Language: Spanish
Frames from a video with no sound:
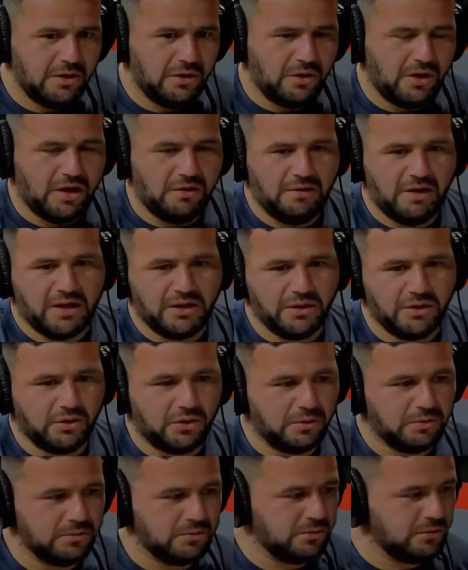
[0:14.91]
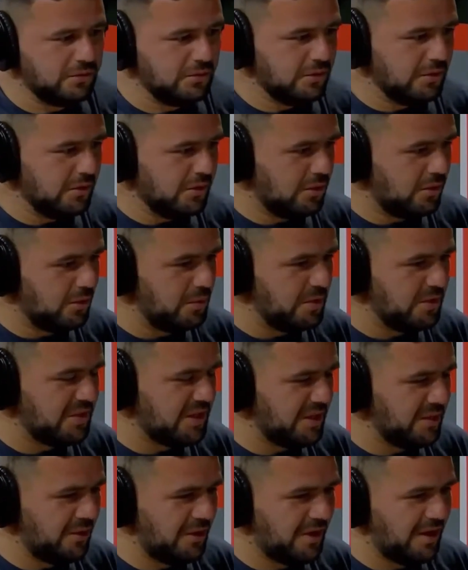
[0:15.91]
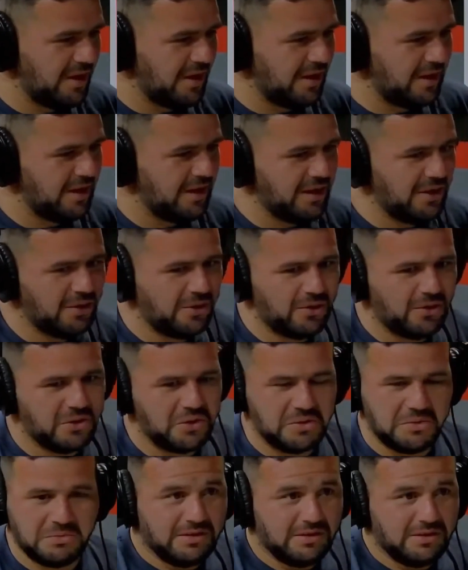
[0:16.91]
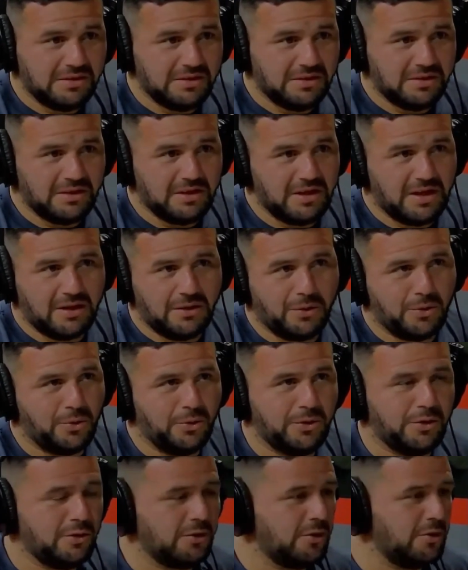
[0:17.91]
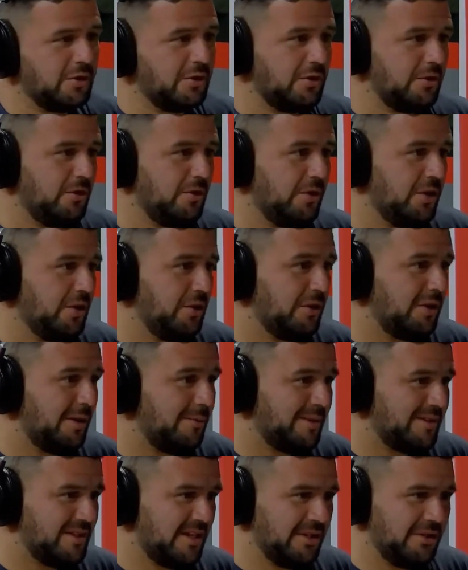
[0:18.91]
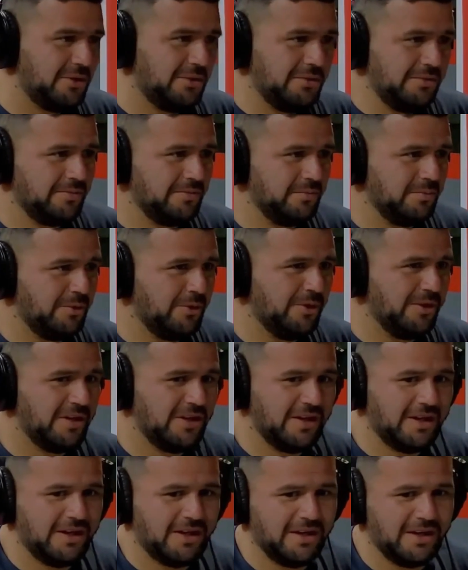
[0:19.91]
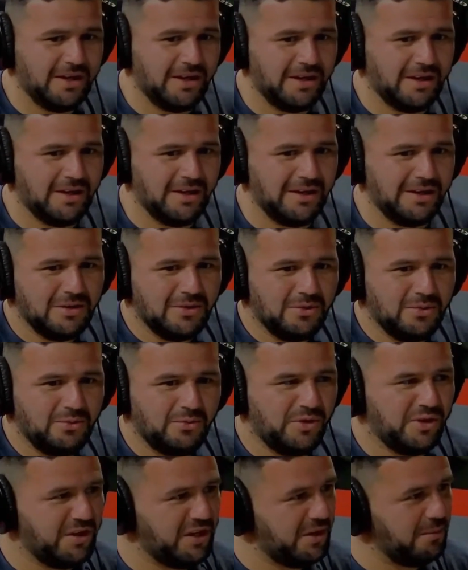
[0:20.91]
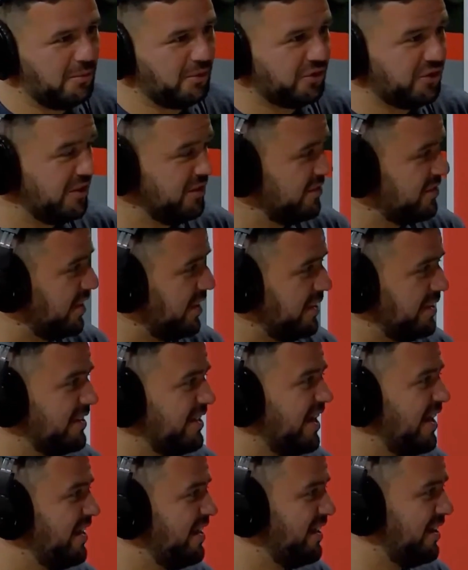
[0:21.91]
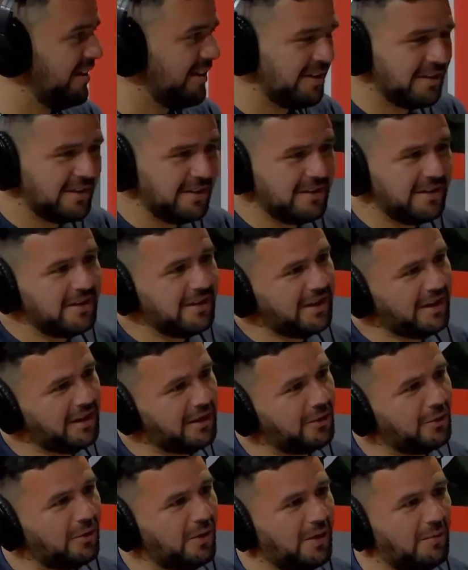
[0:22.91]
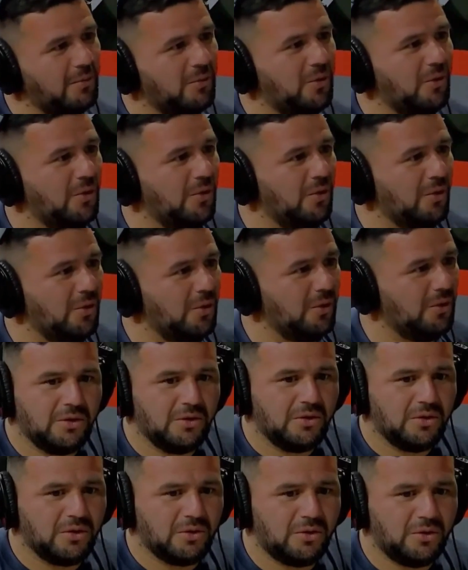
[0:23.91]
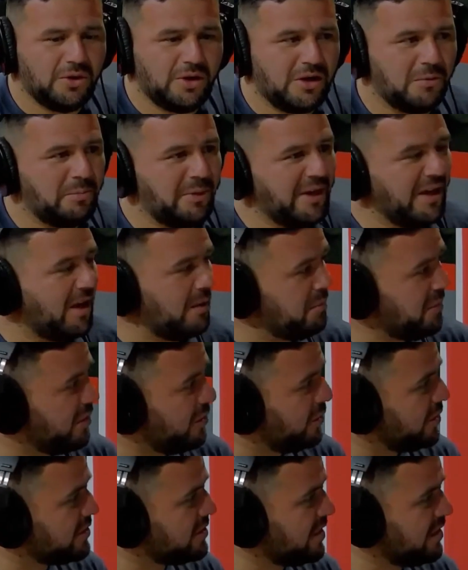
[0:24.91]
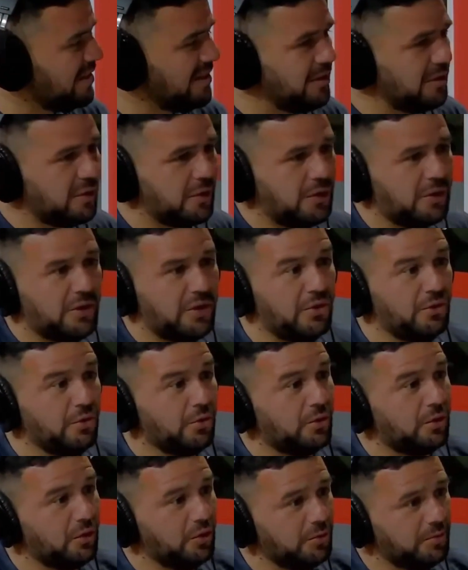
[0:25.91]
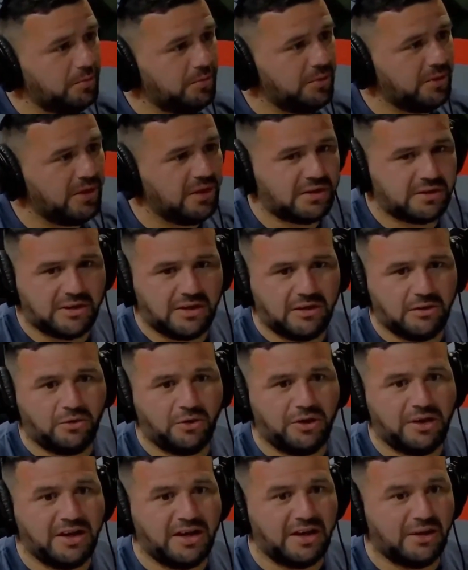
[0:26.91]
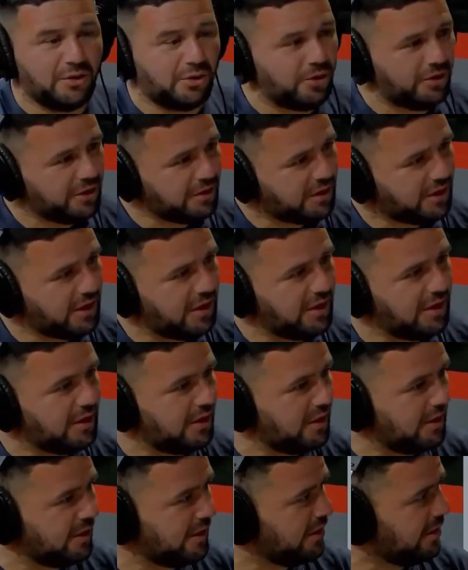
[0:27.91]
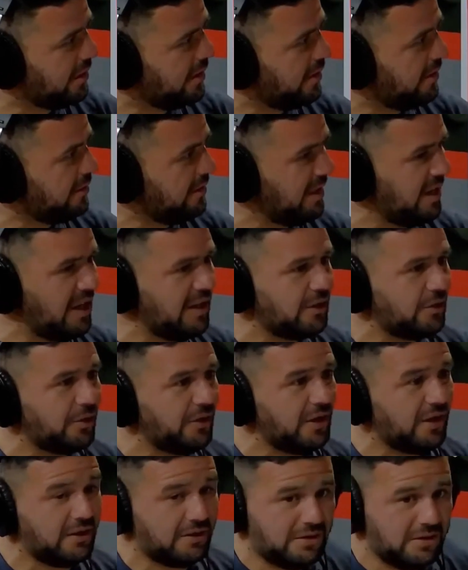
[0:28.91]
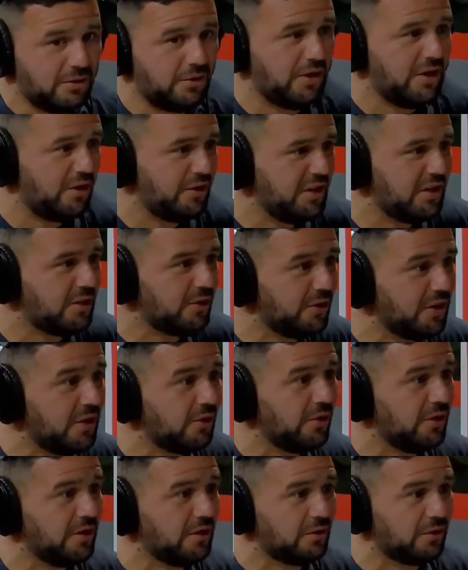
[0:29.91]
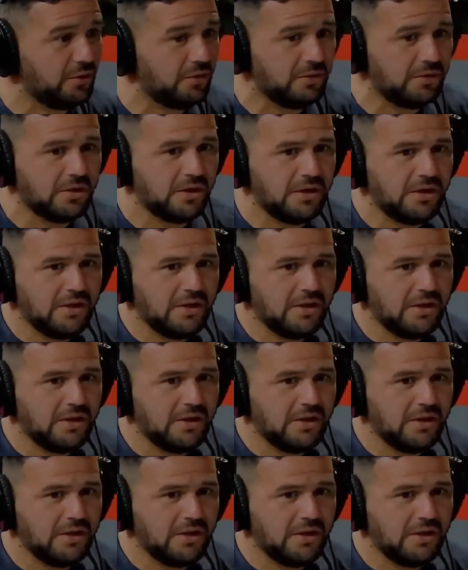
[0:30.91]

Hablando con, con, mi señora, le digo, es algo único lo que, lo que nos está pasando, porque vinimos sin ser nadie y nos vamos con el pergamino de ser ídolo de un club, de ser goleador de, la historia, goleador histórico del club.